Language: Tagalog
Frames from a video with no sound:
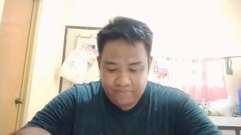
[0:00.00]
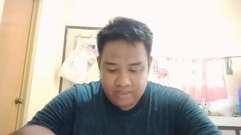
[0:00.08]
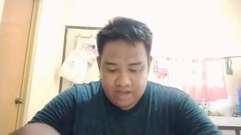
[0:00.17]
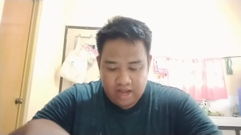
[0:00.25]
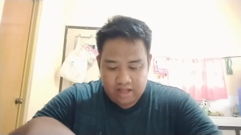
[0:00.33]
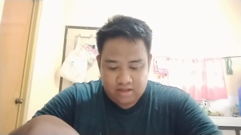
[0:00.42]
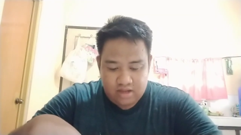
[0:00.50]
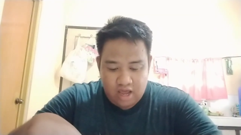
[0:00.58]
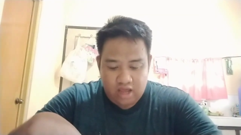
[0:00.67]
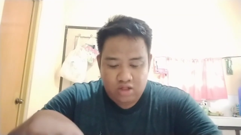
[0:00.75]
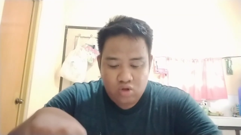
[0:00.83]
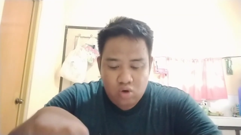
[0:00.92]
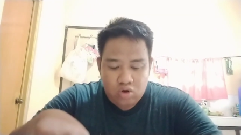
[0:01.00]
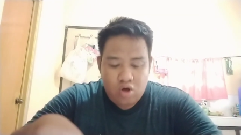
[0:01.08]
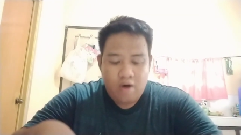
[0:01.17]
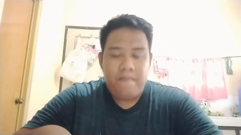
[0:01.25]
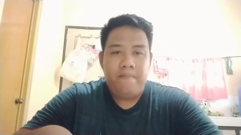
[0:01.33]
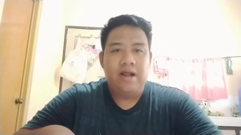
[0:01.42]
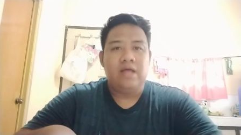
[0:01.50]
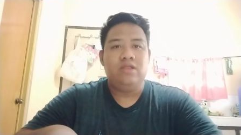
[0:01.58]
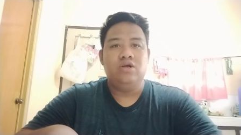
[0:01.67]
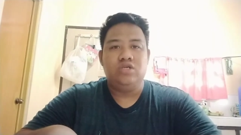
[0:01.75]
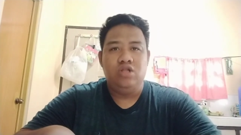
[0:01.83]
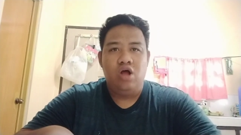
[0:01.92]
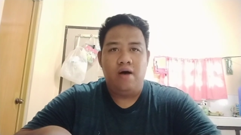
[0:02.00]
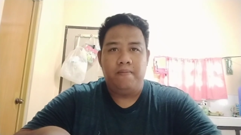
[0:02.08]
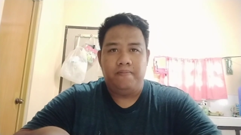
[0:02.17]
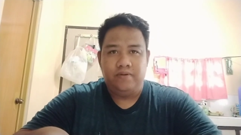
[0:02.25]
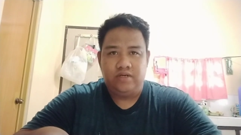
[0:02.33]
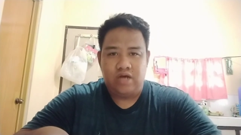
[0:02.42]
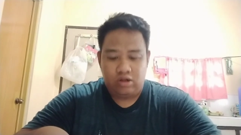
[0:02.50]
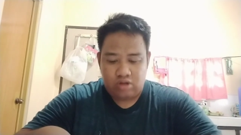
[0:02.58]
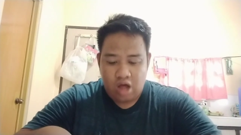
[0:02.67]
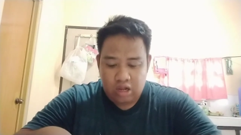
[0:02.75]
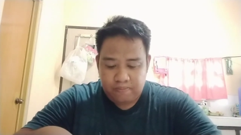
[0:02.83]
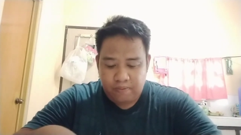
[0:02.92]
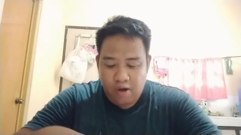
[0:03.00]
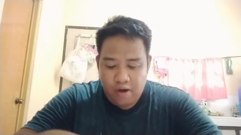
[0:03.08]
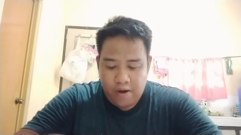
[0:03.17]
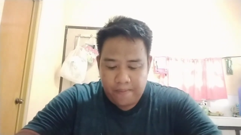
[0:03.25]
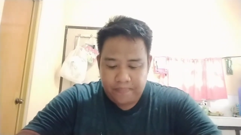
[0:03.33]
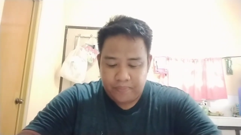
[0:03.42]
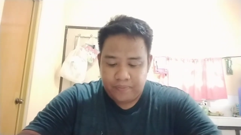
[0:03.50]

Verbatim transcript: at kay Nucom Brothers Love, shout out po.